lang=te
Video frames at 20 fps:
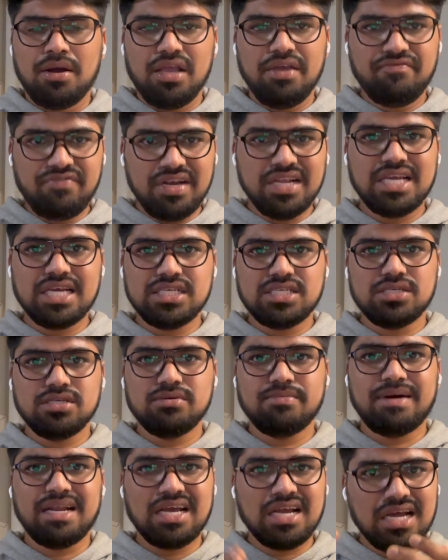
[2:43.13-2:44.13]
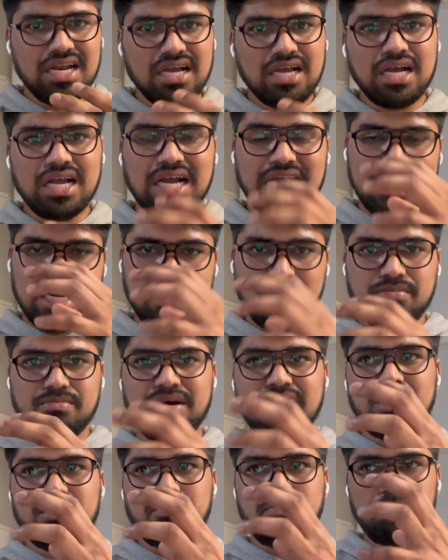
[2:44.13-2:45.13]
ఇఫ్ ఇన్ కేసు మనం కనుక కట్
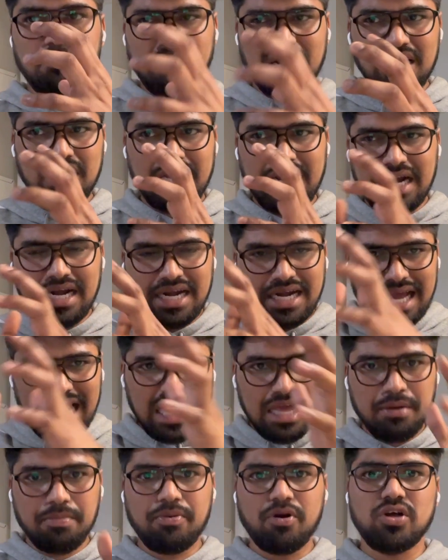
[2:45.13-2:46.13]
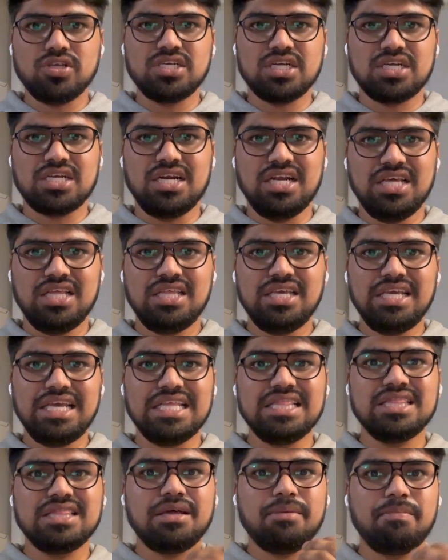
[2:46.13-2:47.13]
మన మన ఎంటైర్ ప్రాజెక్ట్ అనేది
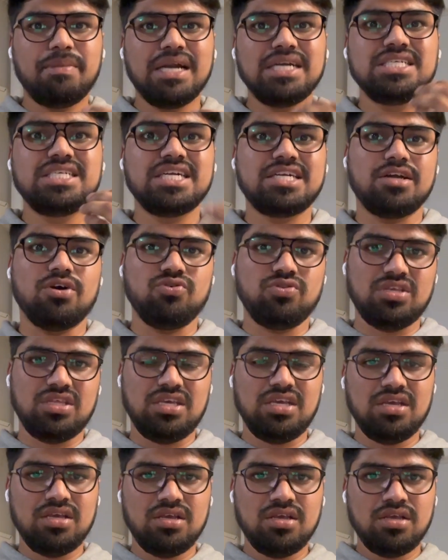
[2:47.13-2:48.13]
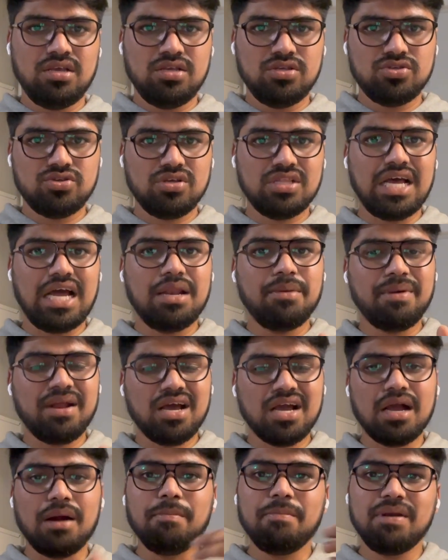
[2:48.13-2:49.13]
ఎంత బడ్జెట్ అవుతుంది సో దాన్ని మనం
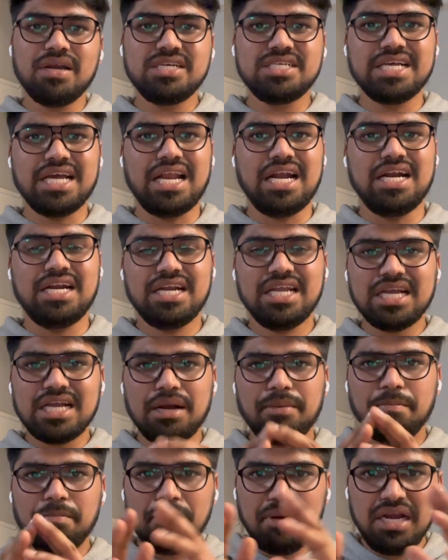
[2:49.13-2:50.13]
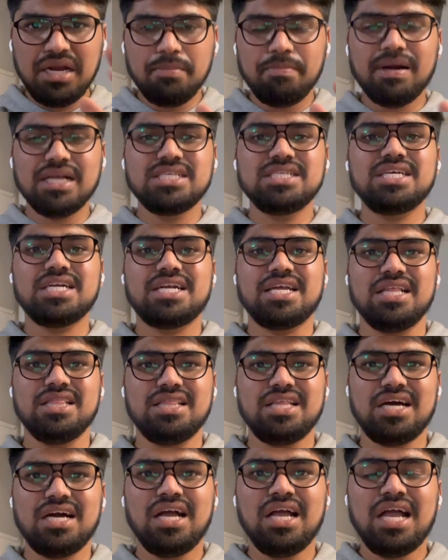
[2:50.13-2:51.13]
కంప్లీట్ చేయాలంటే కంప్లీట్ బడ్జెట్
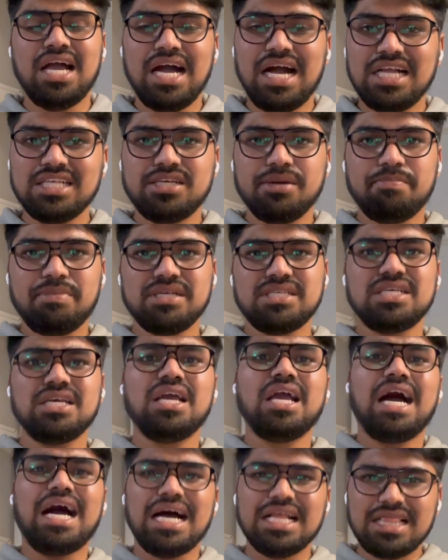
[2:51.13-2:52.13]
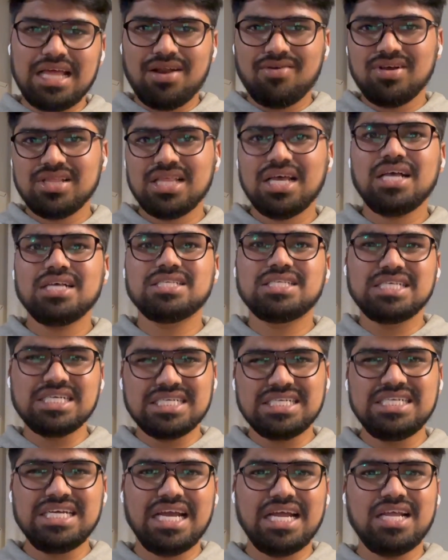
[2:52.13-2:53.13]
ఎంత అని చెప్పేసి ఆ తర్వాత
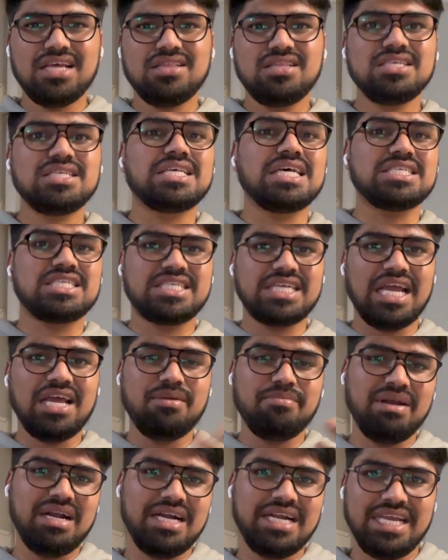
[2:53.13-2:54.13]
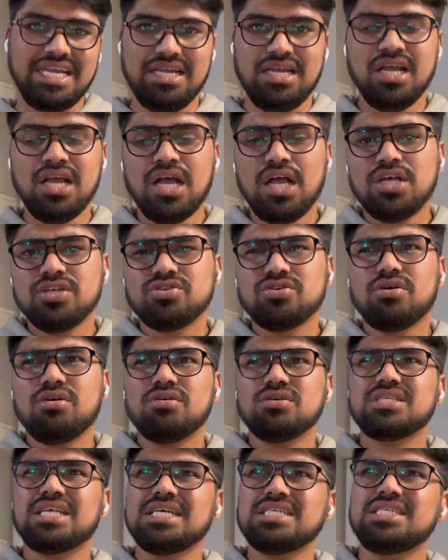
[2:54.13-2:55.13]
సిక్స్టీ అనేది సస్టైనబిలిటీ సో
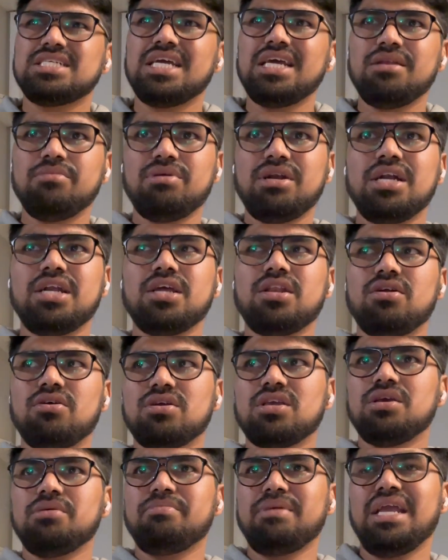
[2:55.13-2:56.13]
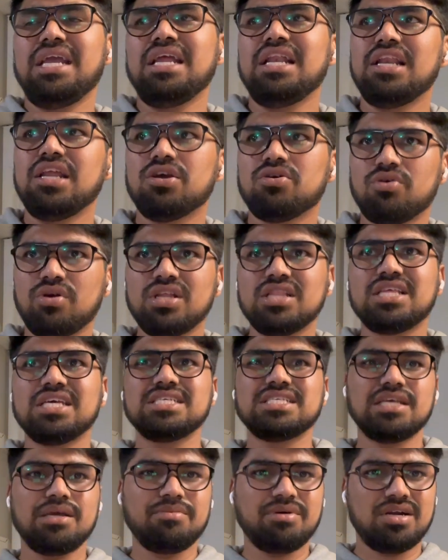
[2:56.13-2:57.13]
సస్టైనబిలిటీలోకి మెయిన్లీ కొన్ని
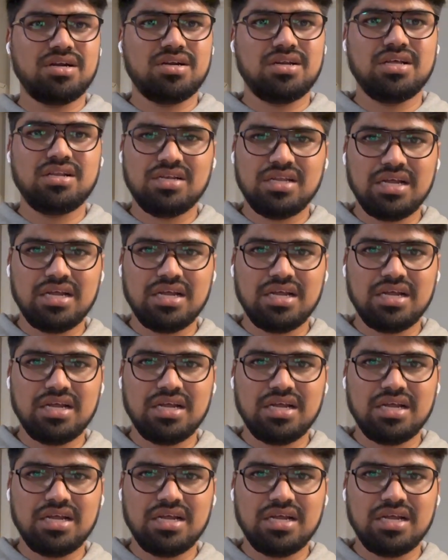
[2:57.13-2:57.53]
థింగ్స్ ఏమంటే